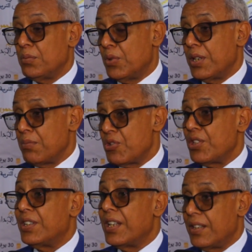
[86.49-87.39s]
مهم
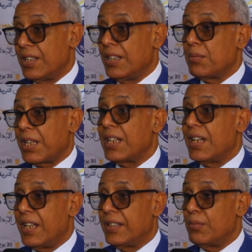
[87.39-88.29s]
جدا يعني من
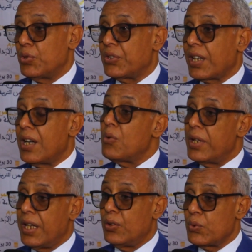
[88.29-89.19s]
خلال هذا الملتقى
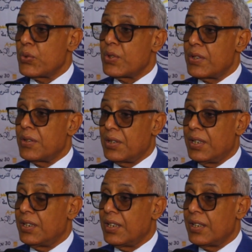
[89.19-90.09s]
ونحن آه،
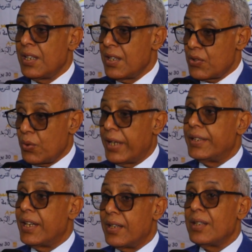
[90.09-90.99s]
يعني
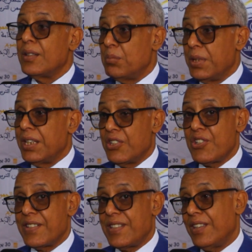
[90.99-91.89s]
سعداء
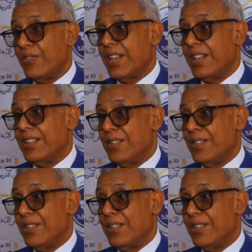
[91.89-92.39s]
بإنجازه في هذا